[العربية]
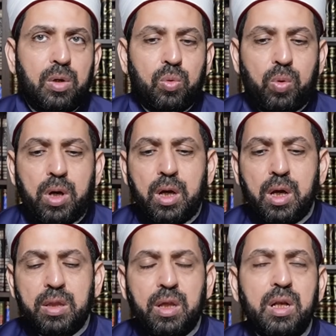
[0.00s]

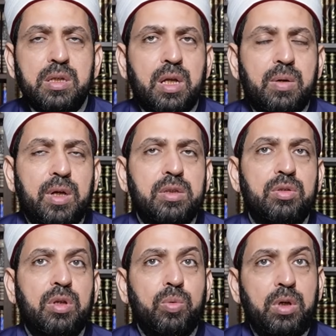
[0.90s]
وظل سنوات
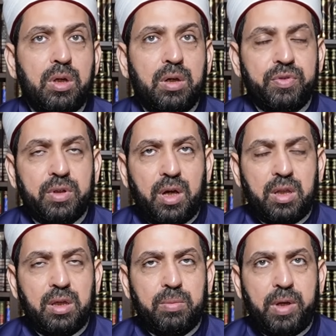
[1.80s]
طويلة في
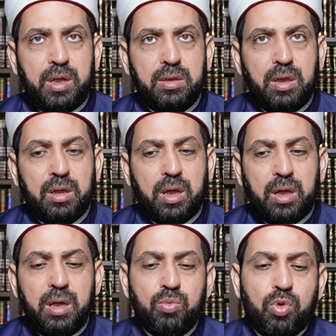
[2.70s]
هذه البلد
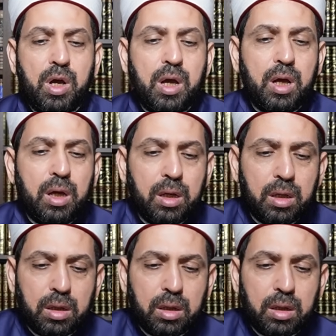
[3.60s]
الكريم ومارس